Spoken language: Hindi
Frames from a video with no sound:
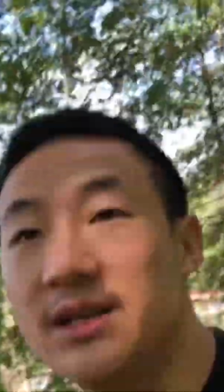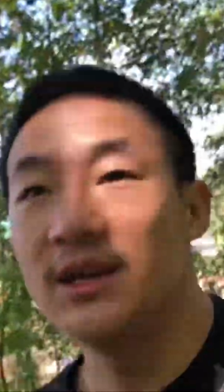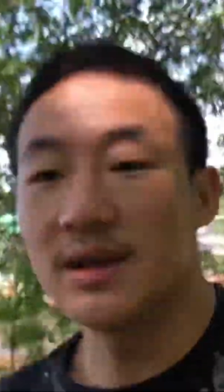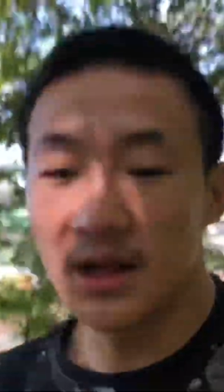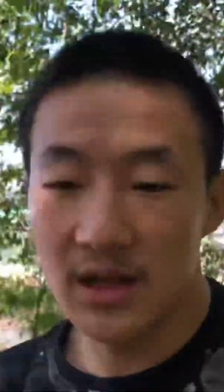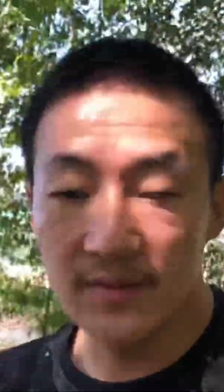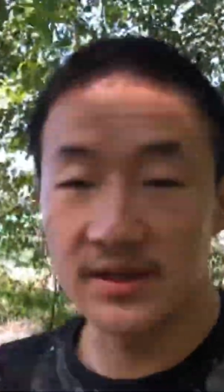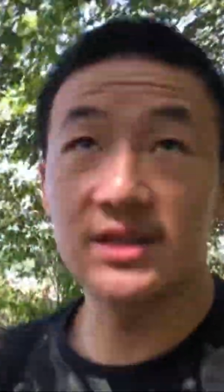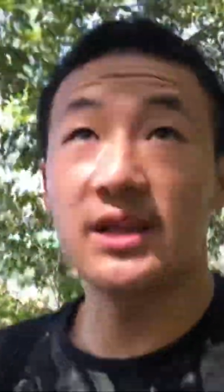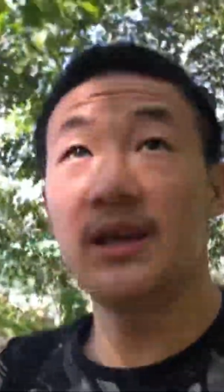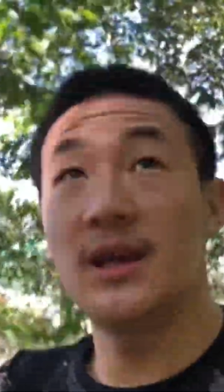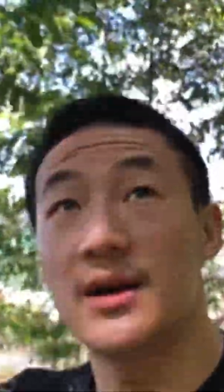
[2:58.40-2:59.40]
जंगल की वजह से
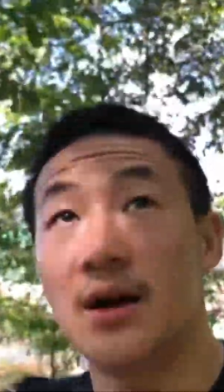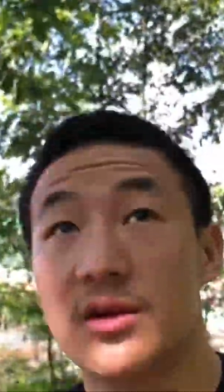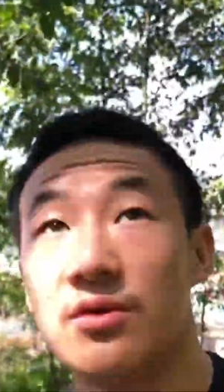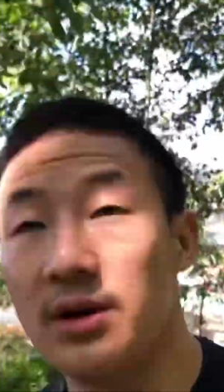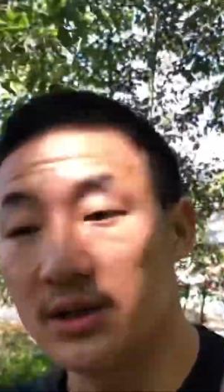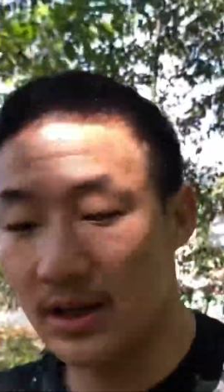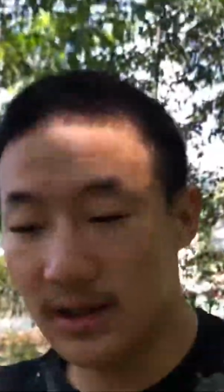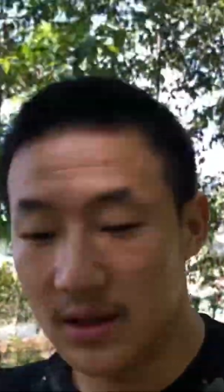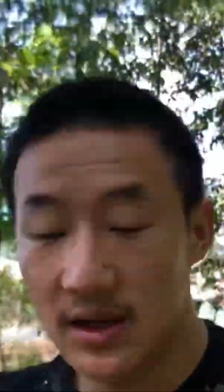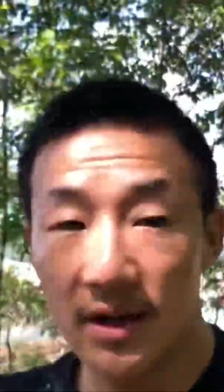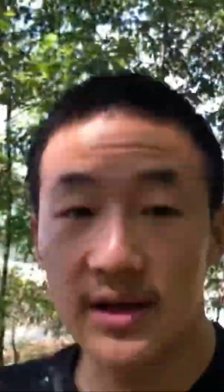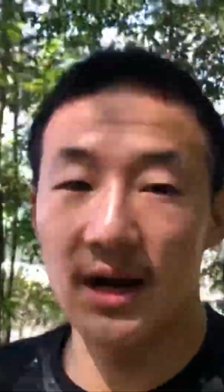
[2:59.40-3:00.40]
ना ये घर तो ऐसा ही दिख
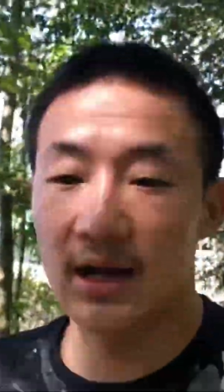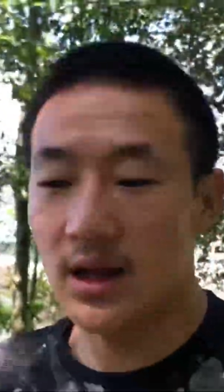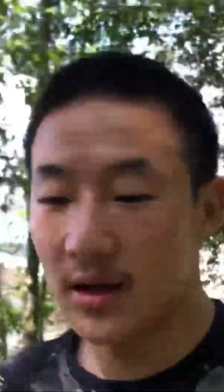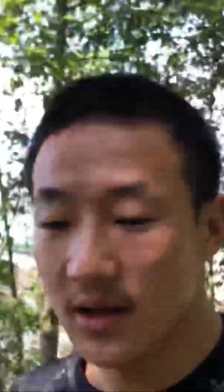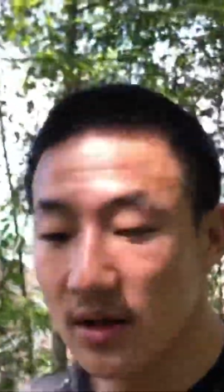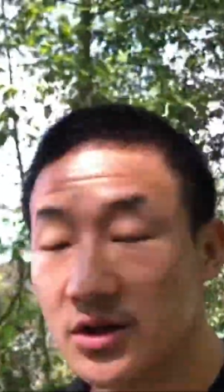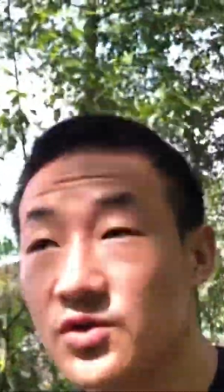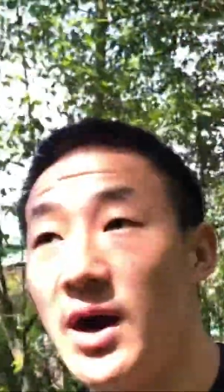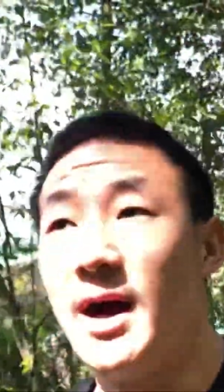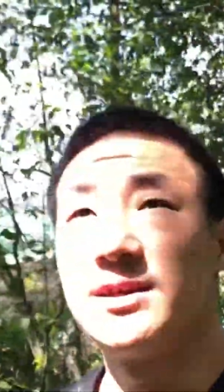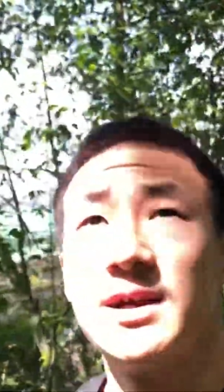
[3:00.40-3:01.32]
नहीं रहा था तो आज